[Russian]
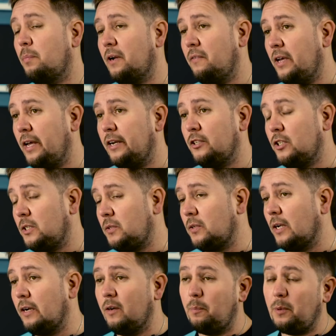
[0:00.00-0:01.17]
проверит,
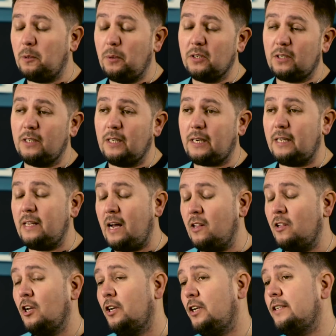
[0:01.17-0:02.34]
действительно ли подписаны на
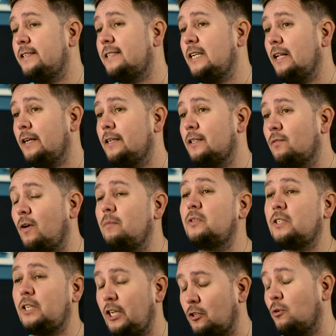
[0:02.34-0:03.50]
канал и сделает вам
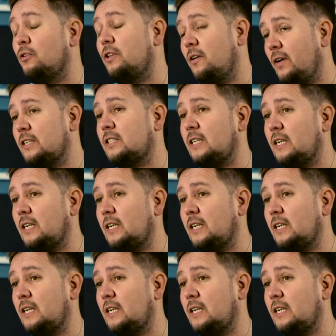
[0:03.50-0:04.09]
скидку на ваш